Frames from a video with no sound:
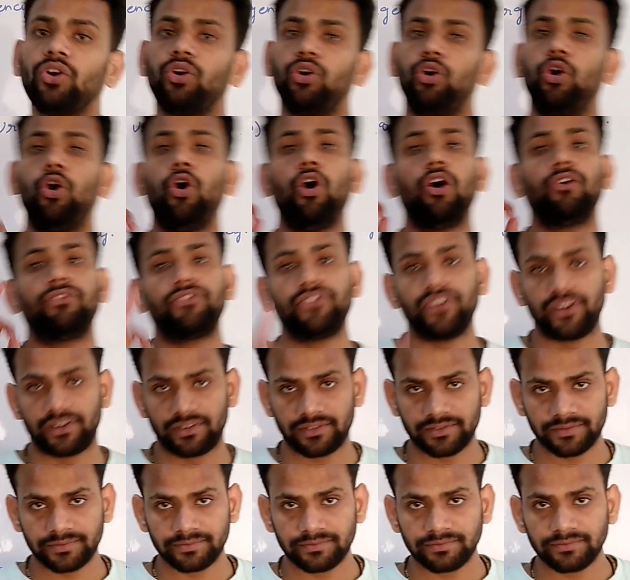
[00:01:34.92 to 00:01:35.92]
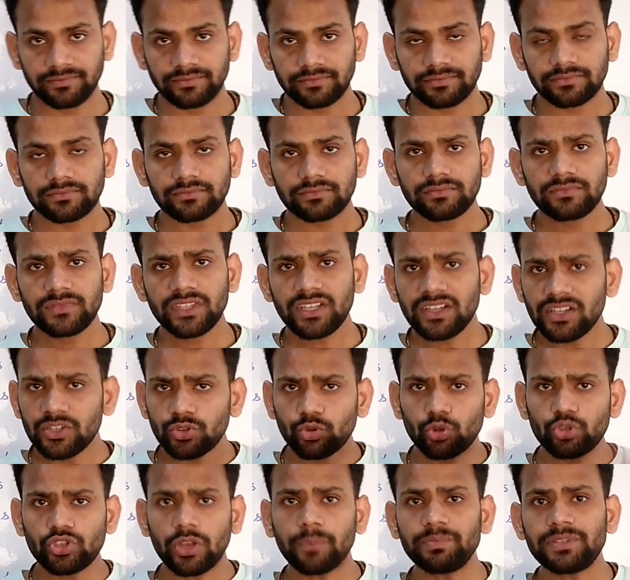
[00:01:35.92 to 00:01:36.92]
ऑफर
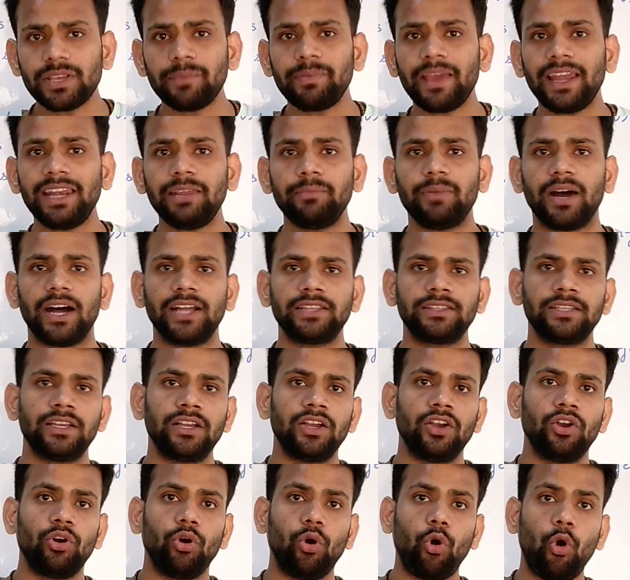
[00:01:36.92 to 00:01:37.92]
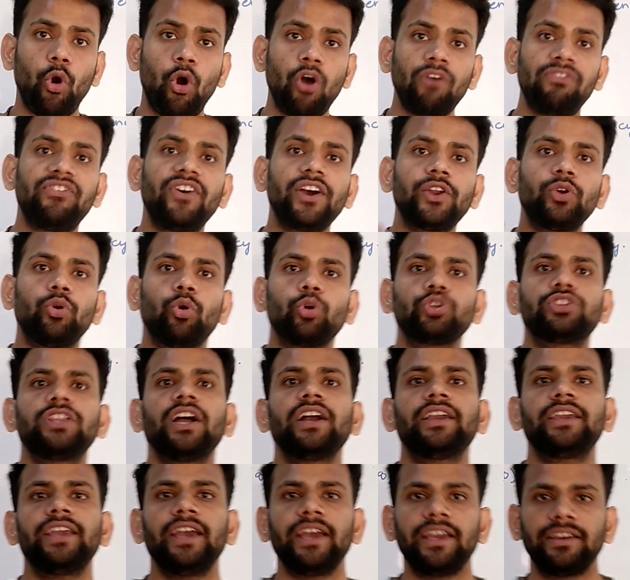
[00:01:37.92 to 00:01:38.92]
तो सबसे पहली बात ऑफर होता
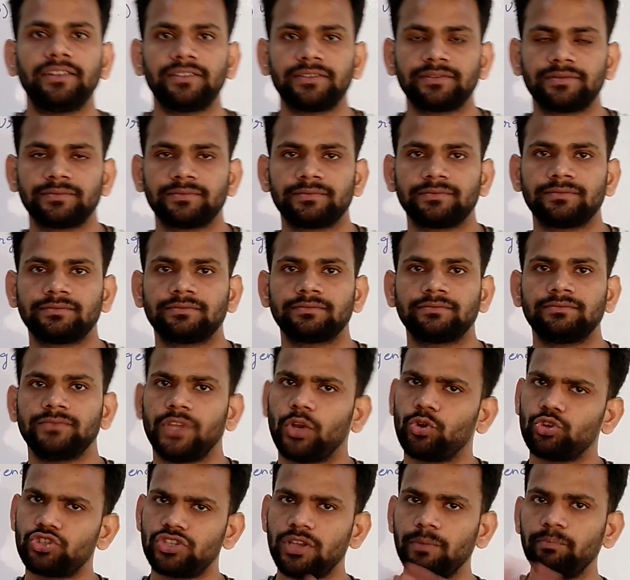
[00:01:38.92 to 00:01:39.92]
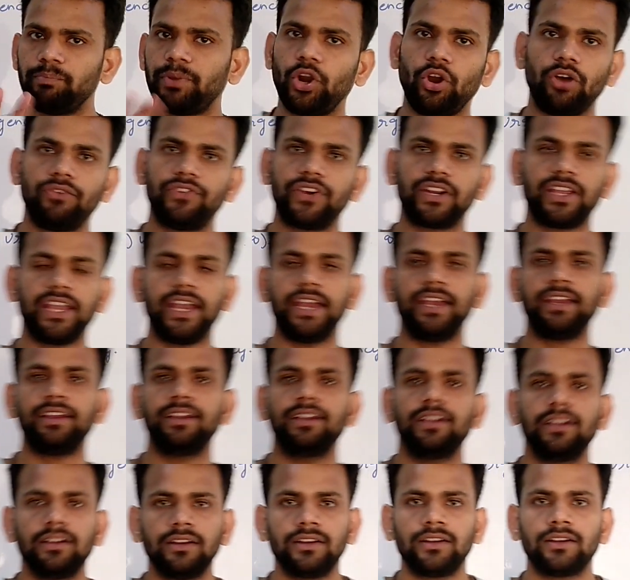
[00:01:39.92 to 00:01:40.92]
क्या है देखो सिंपल ऑफर क्या है
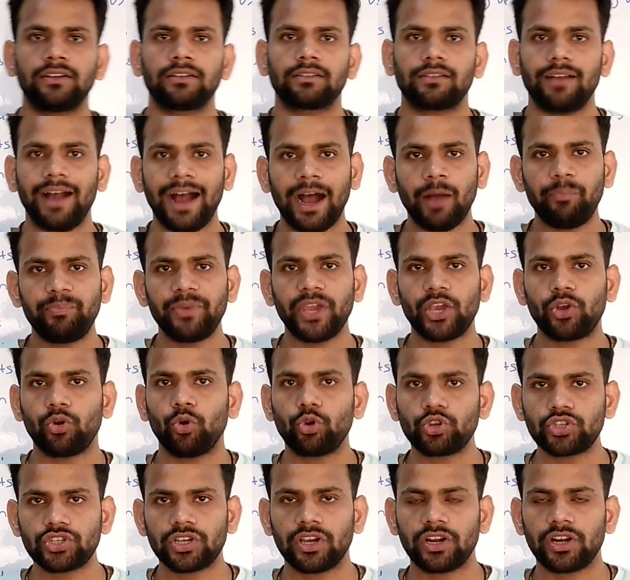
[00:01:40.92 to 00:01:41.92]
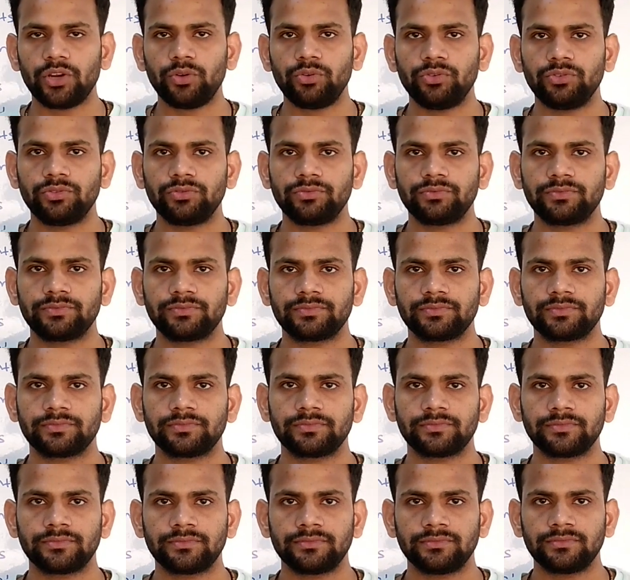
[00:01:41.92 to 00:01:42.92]
आप ये कोर्स कर रहे हो
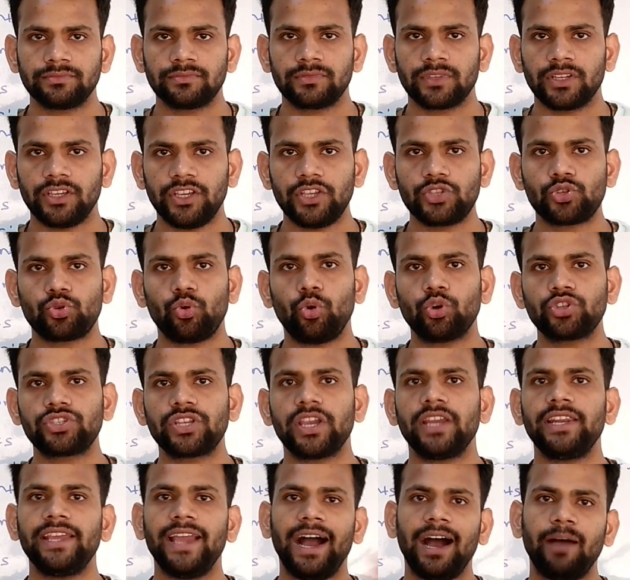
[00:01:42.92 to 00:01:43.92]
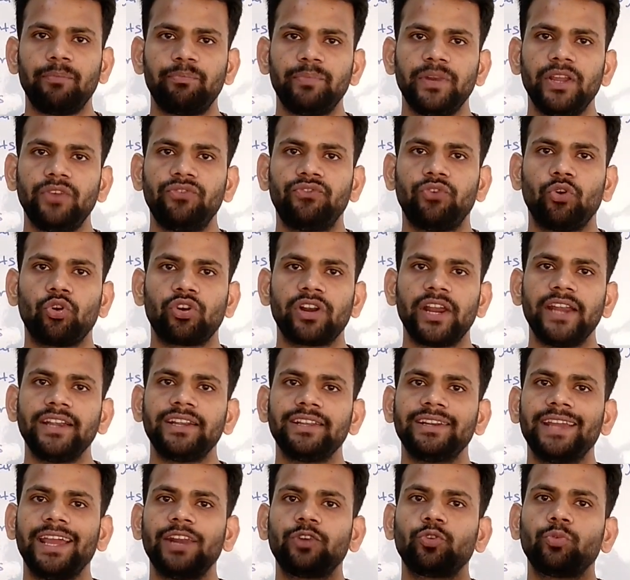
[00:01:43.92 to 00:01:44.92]
इस कोर्स के लिए आपने फोर नाइन्टी
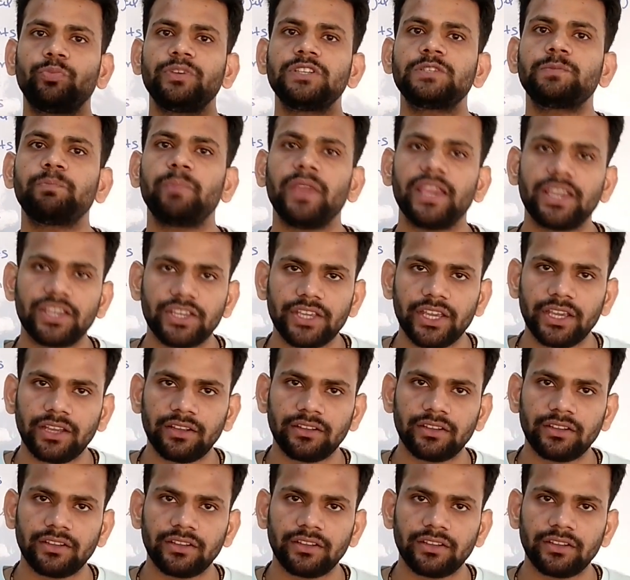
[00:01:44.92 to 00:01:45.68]
नाइन रुपीज पे किए